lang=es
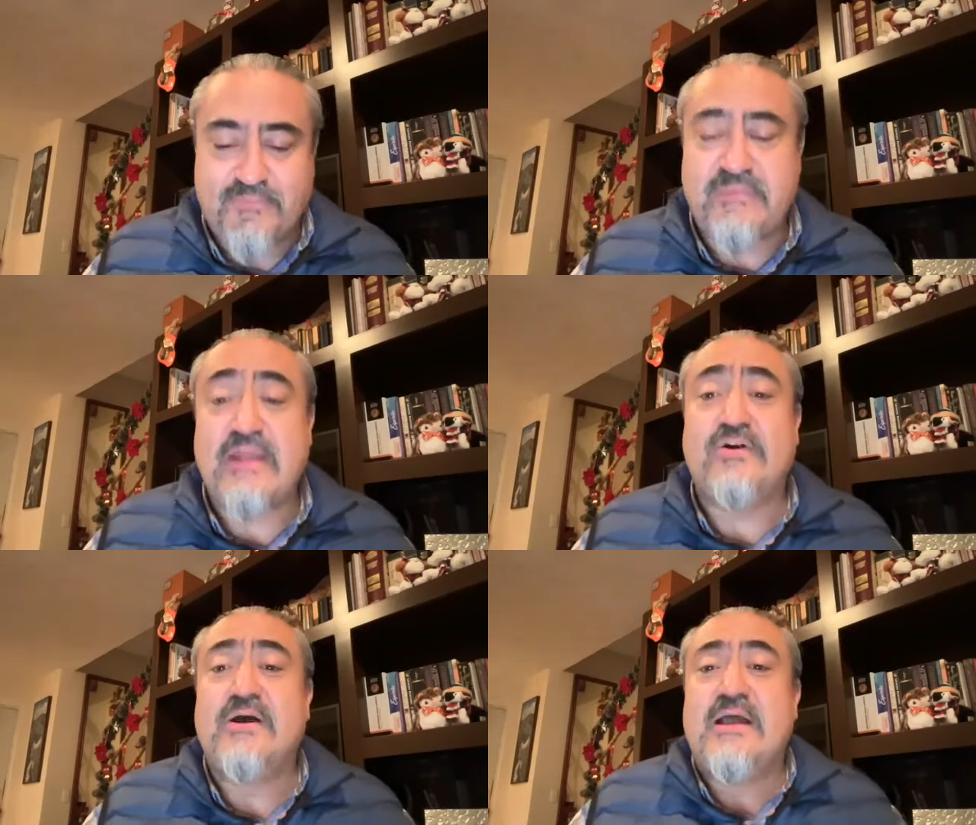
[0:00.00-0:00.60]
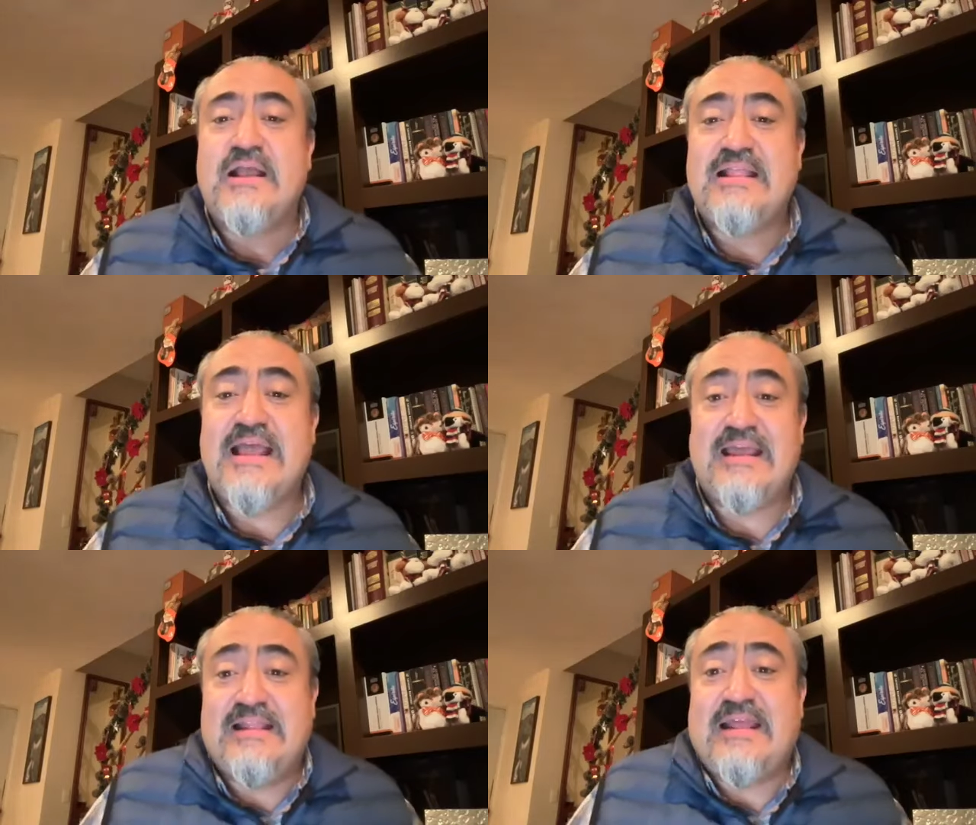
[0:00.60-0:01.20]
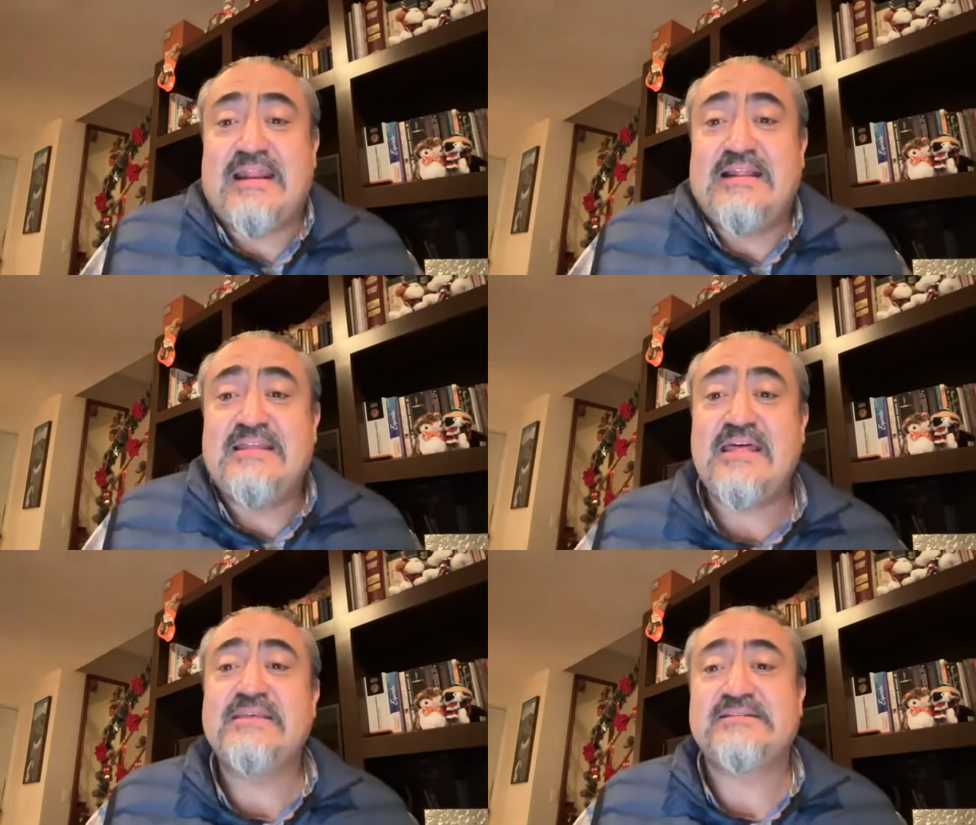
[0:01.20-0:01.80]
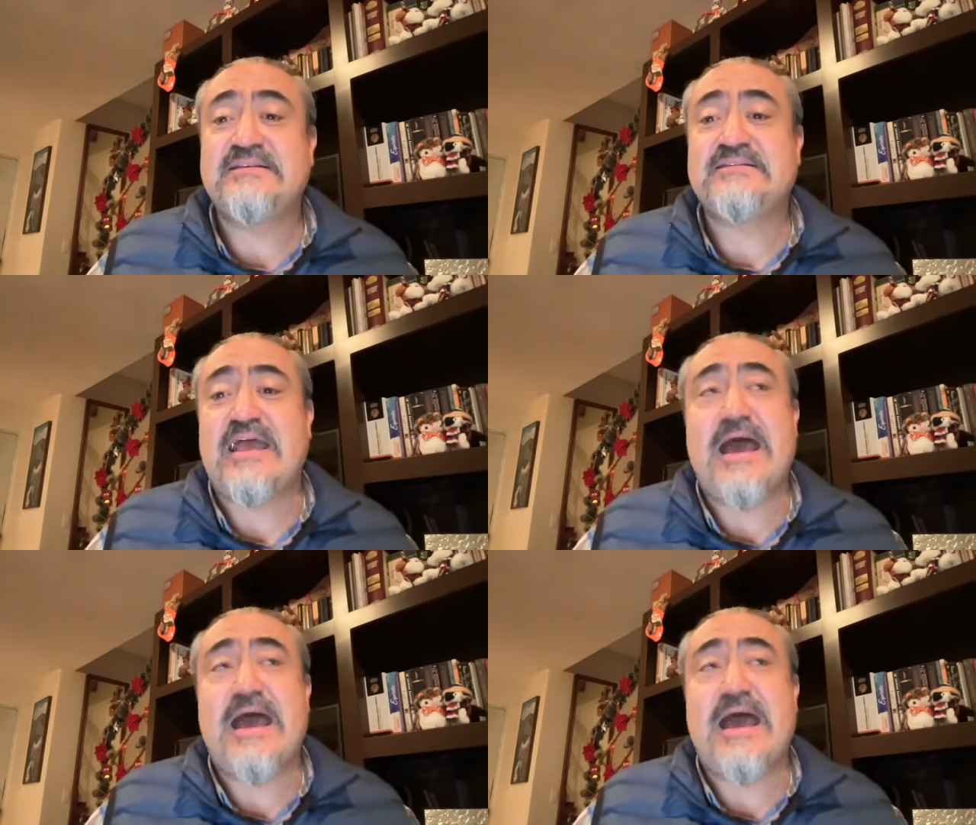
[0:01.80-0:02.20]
pero la, la, realidad es esta,